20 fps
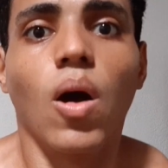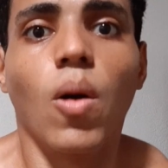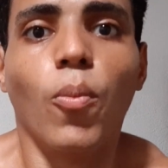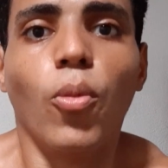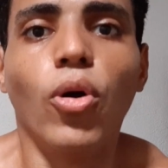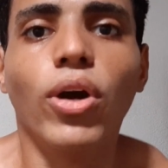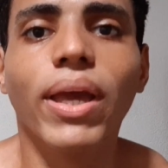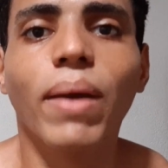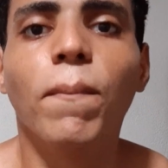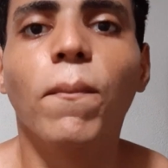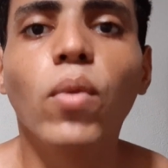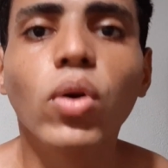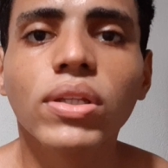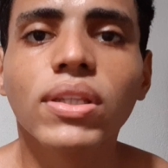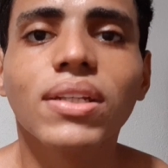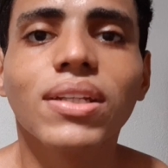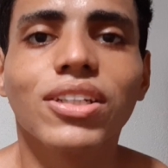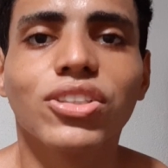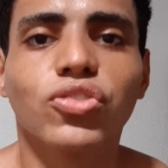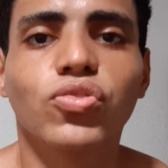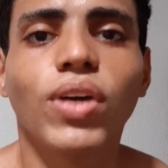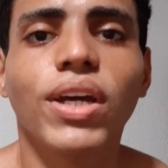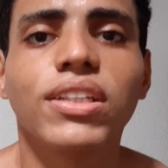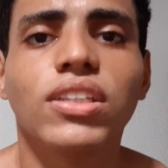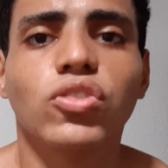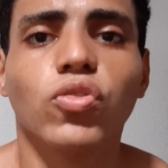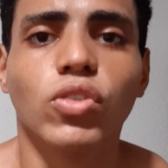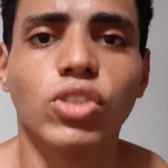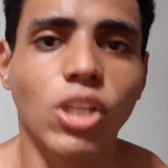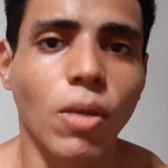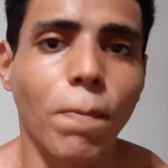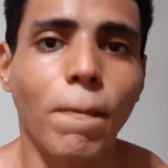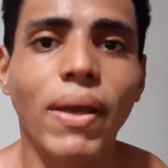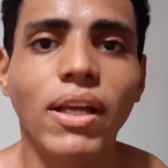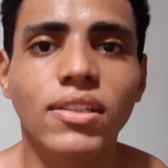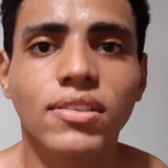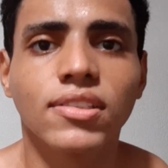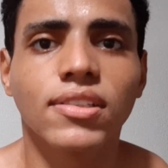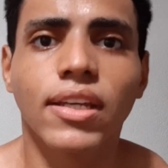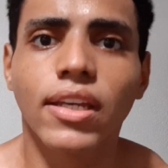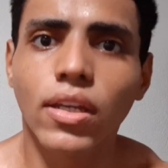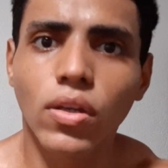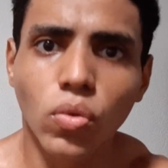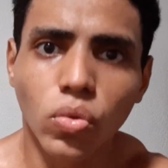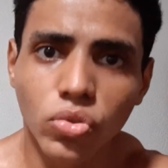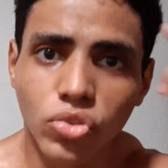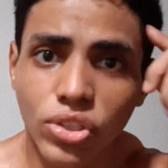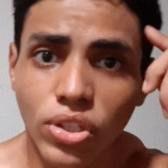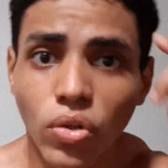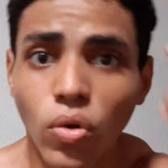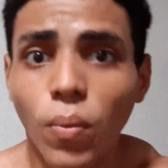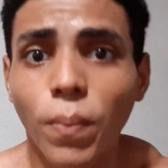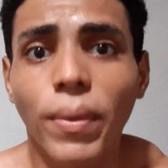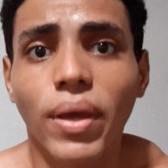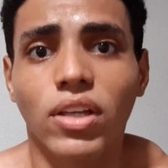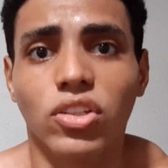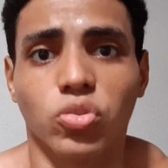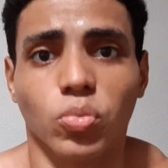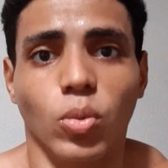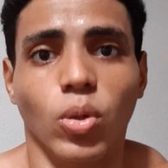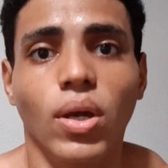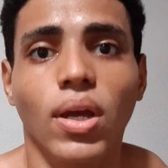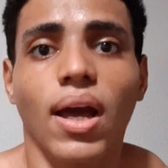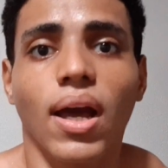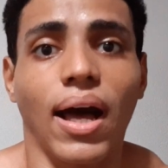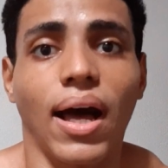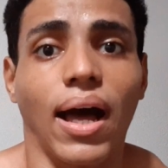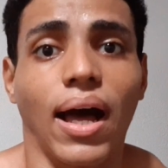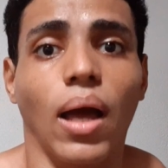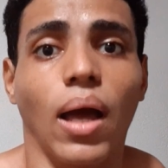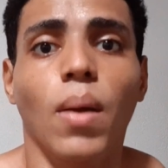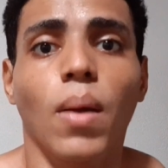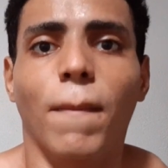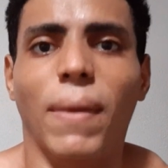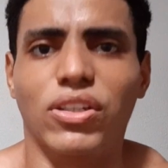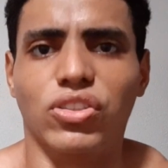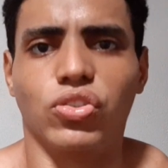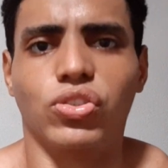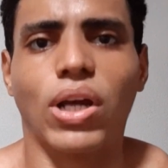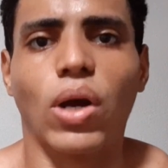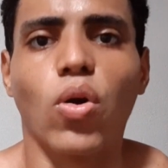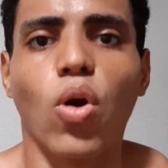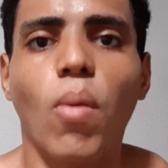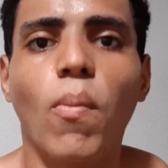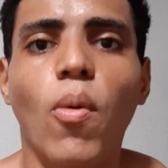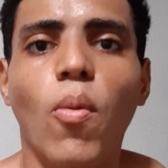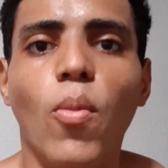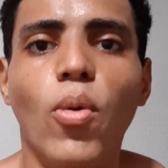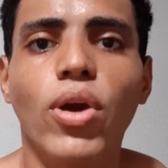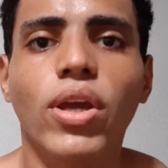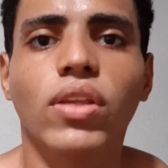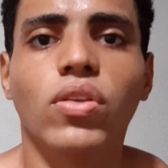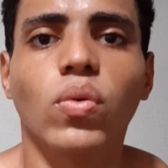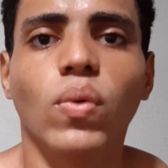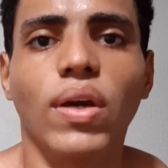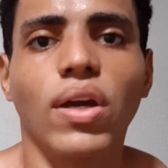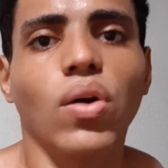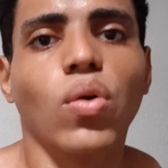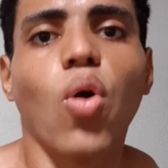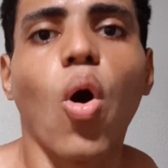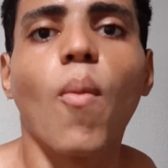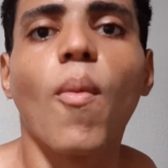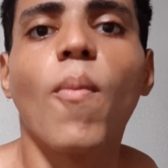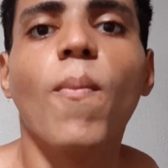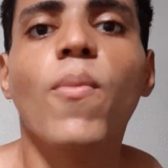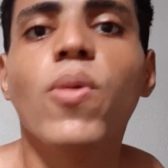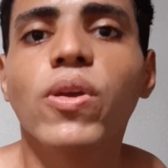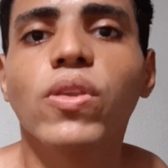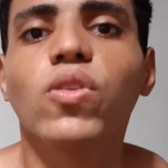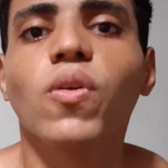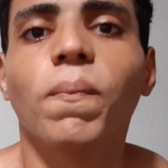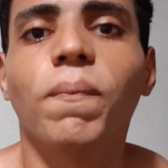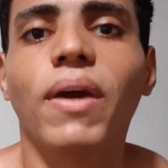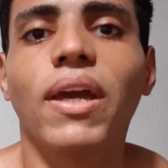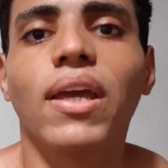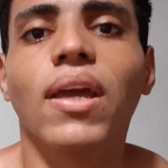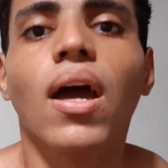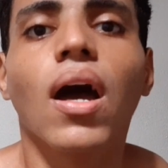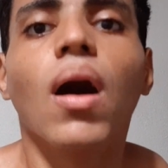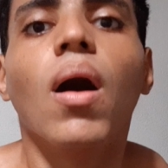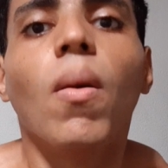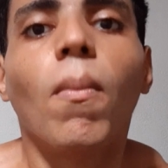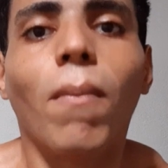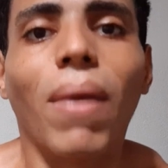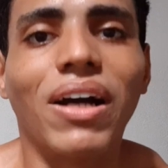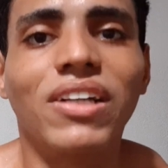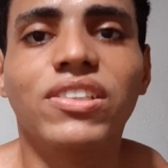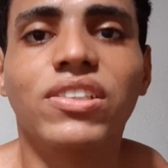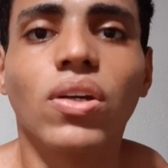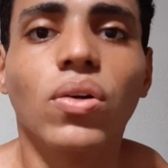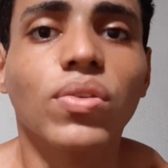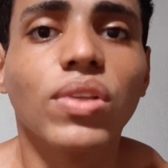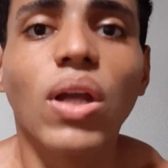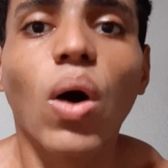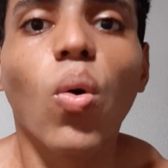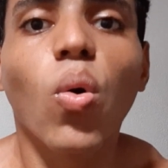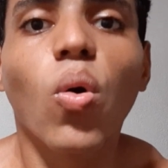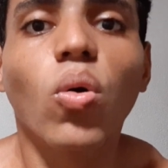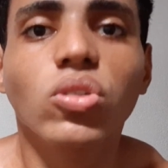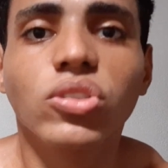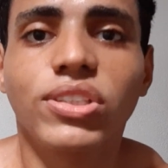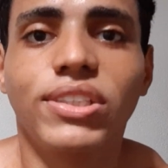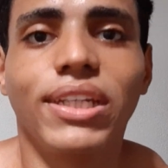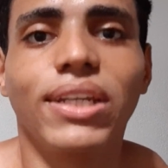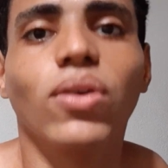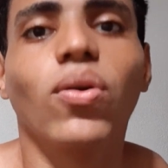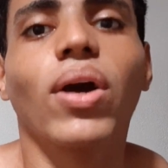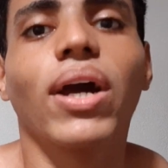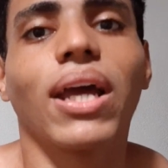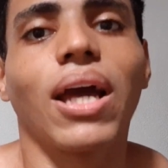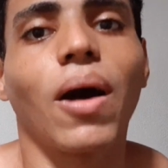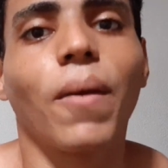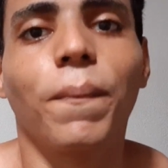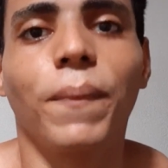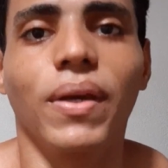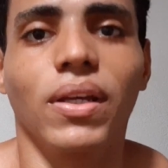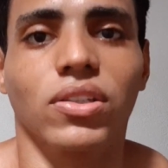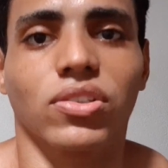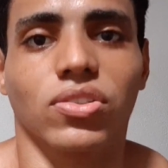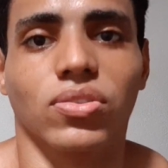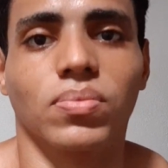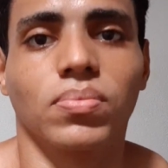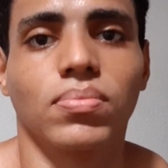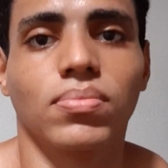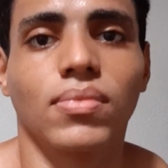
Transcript: Porque muitas das vezes você pensa aí consigo mesmo: ah, mas eu já como muito, eu como muito bem, mas eu não consigo ganhar peso.